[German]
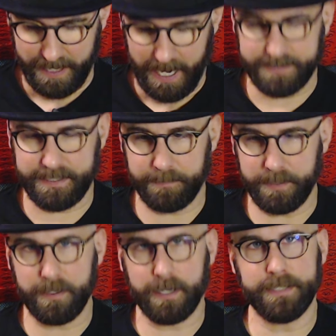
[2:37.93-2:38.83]
also ich habe da
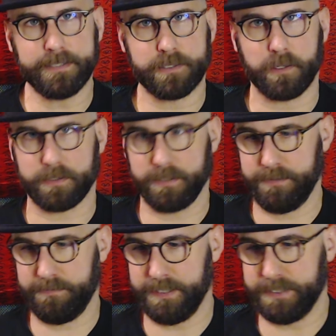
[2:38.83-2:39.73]
mal reingezockt. Also ich
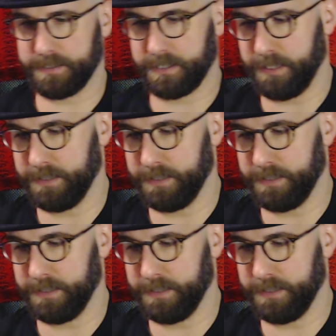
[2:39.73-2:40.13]
fand es jetzt gar nicht